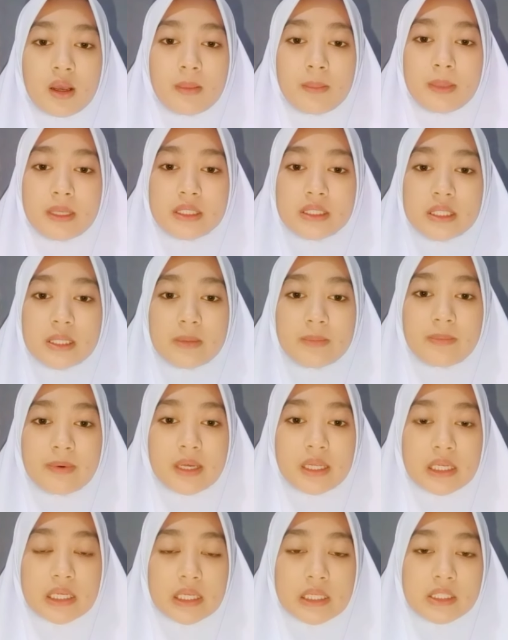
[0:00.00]
Pas
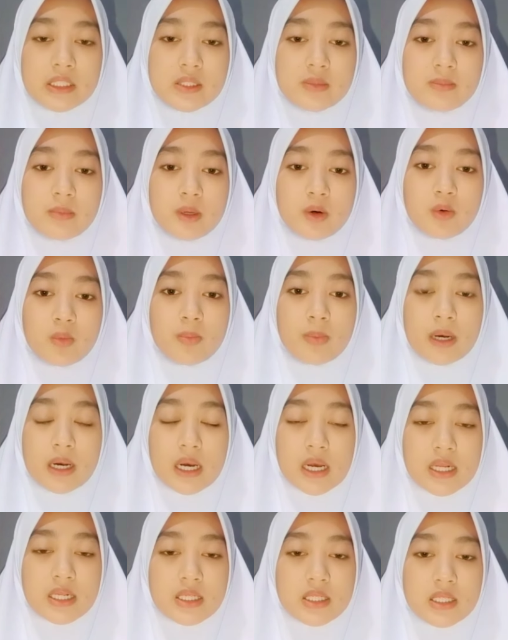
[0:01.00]
deferens
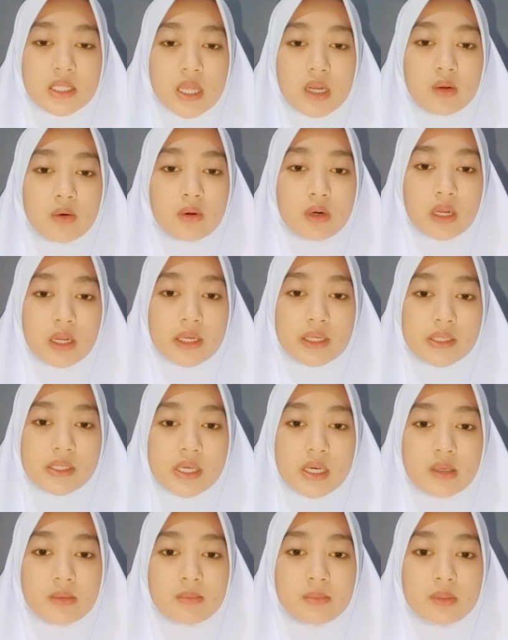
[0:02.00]
merupakan saluran
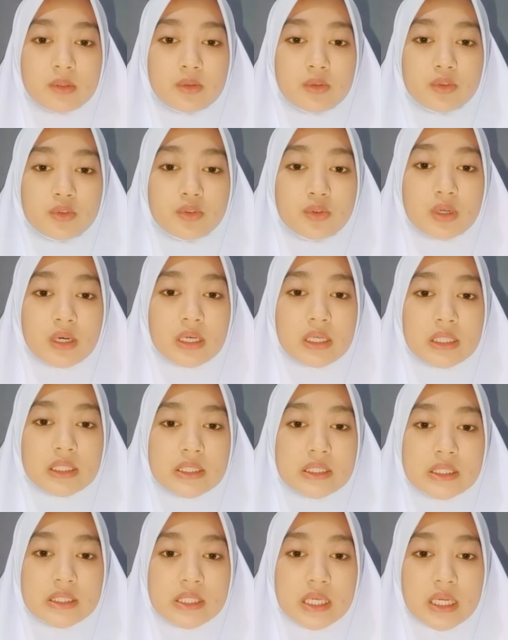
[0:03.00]
yang menuju
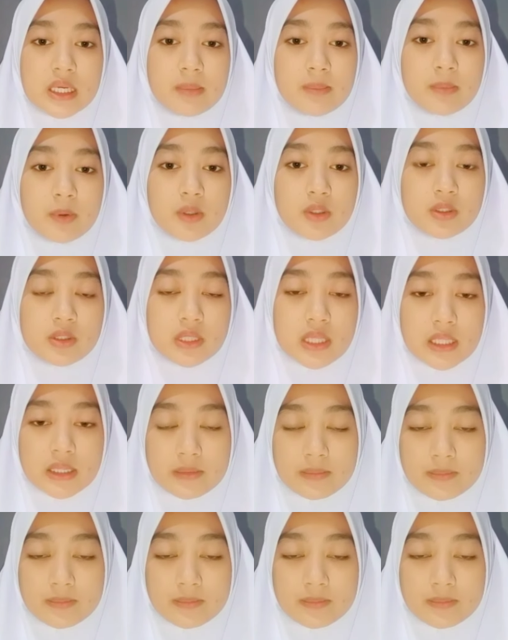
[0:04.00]
kelenjar prostat.